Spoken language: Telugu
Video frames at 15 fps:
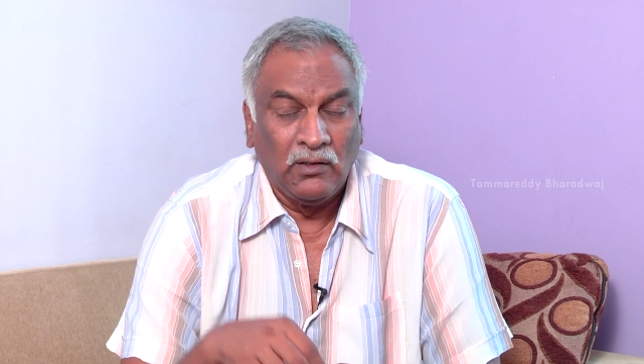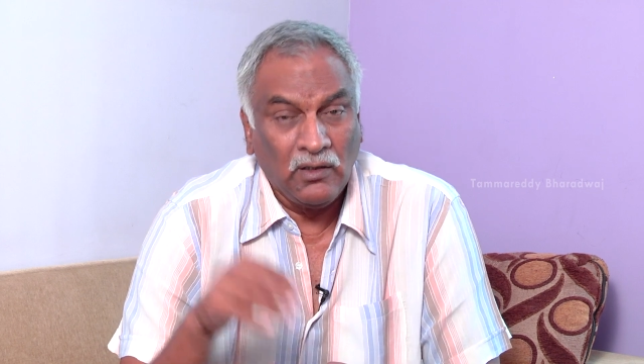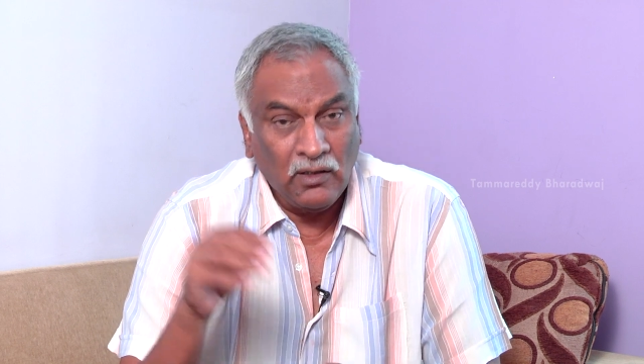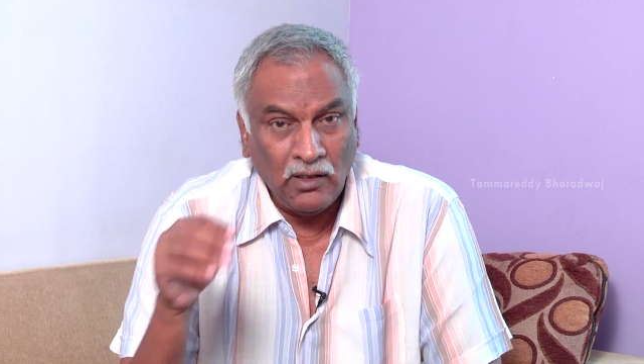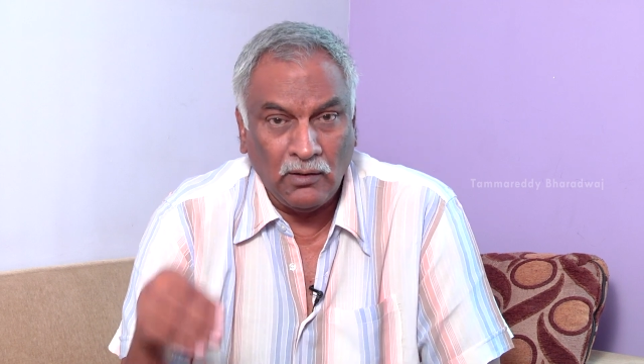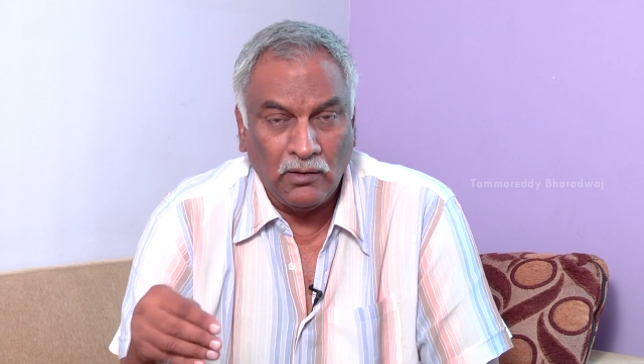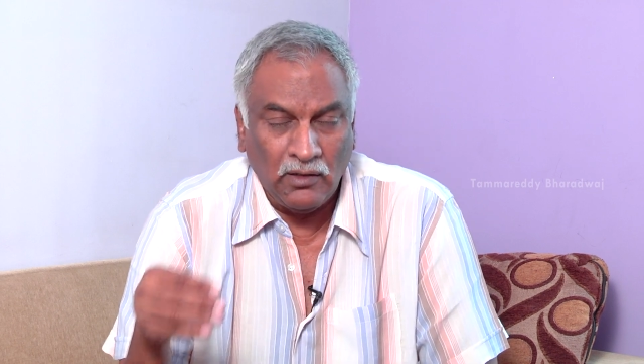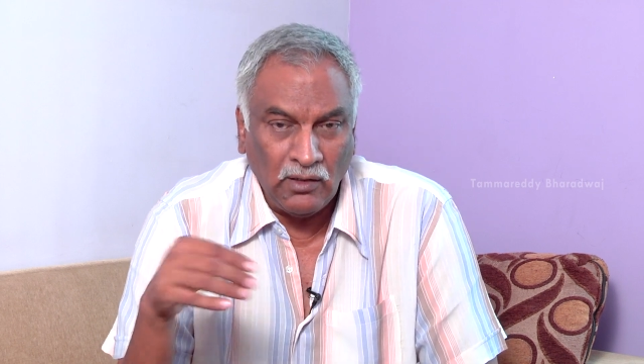
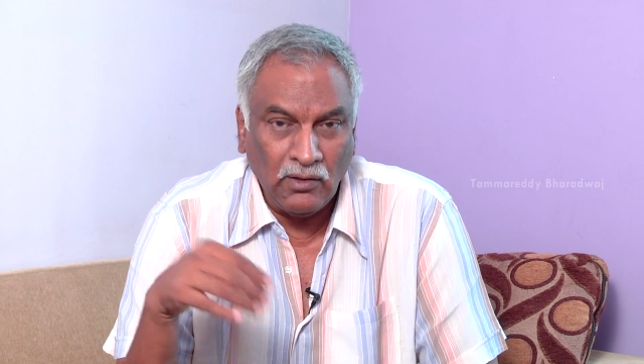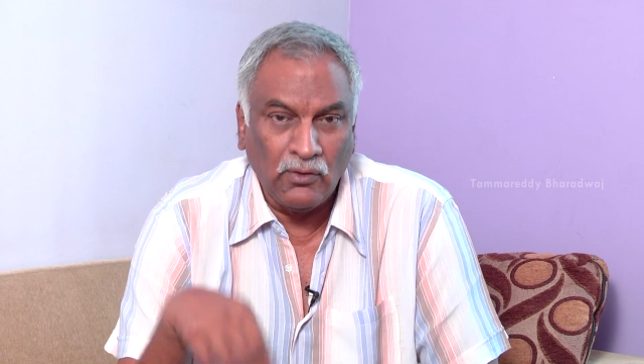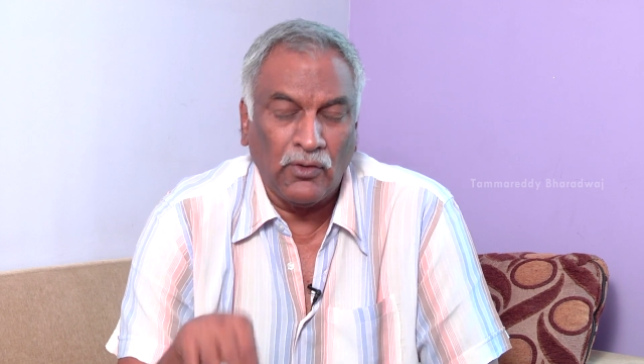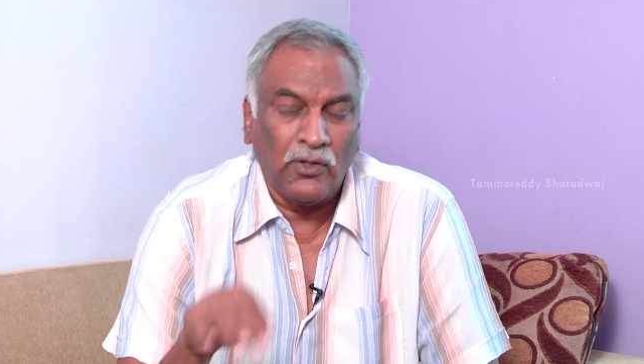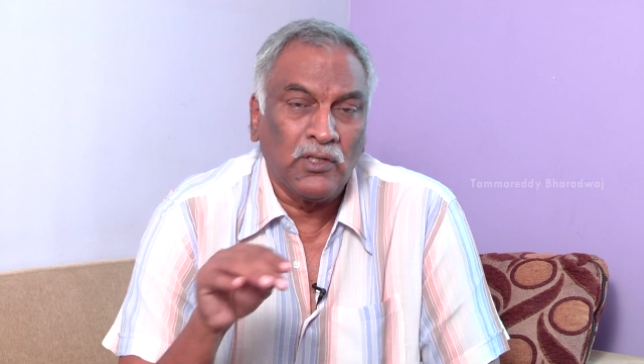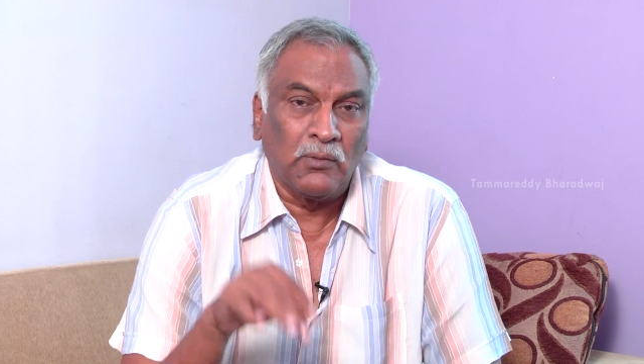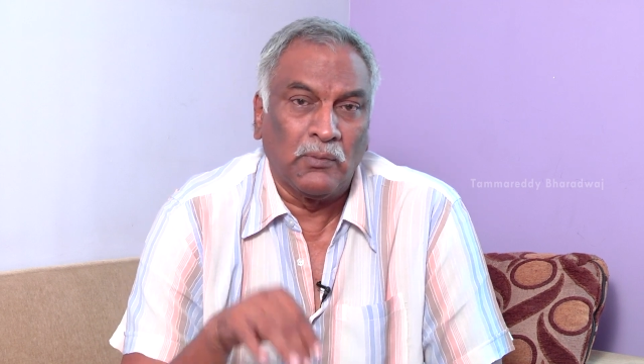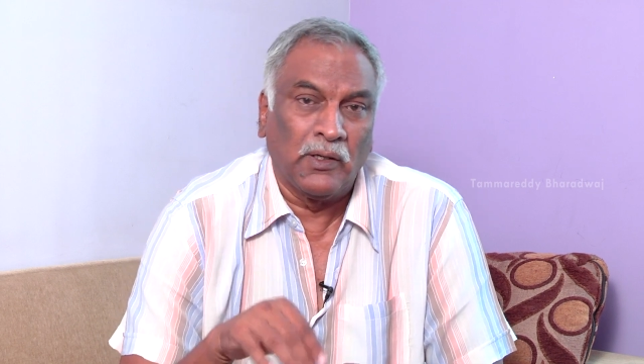ఇంక దీని
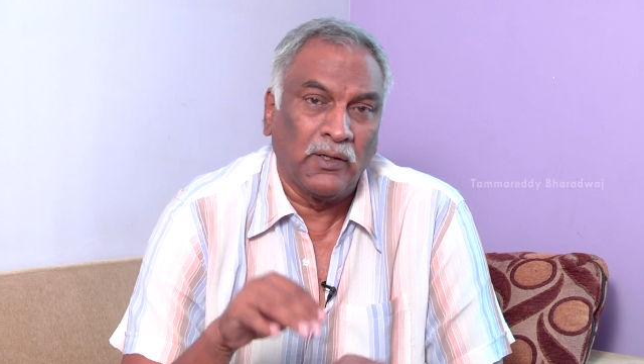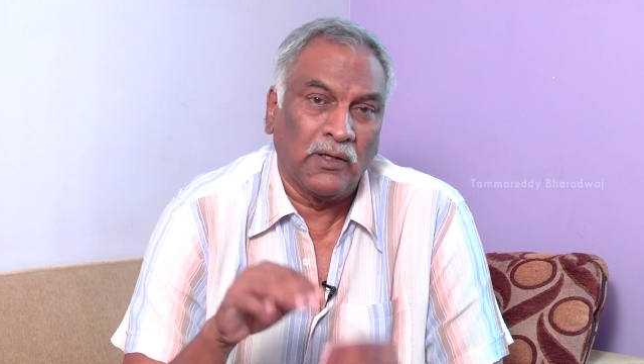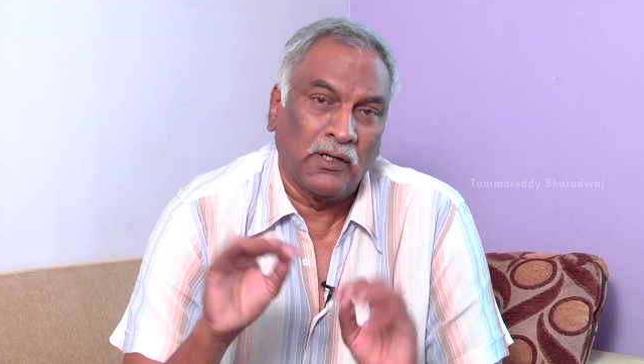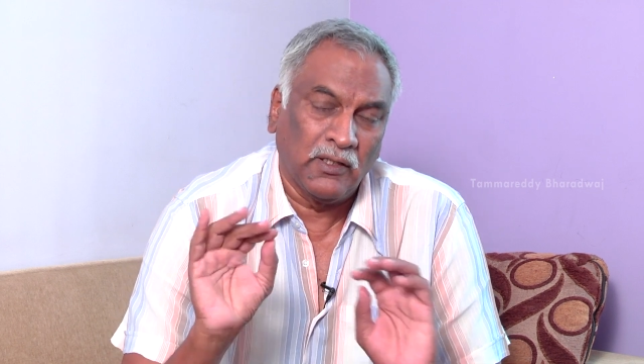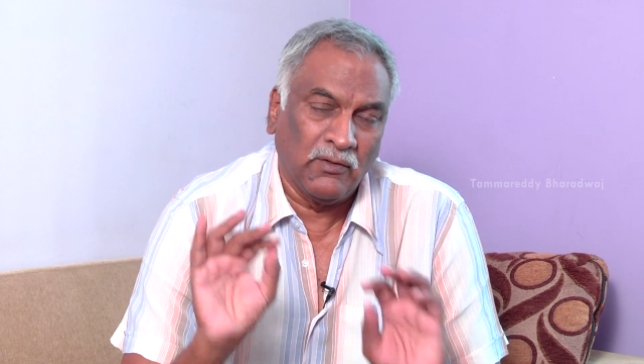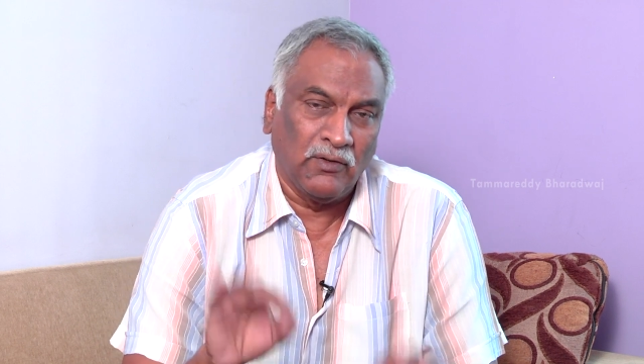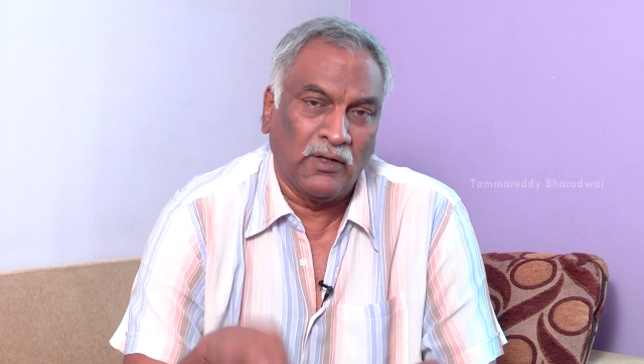గురించి మాట్లాడితే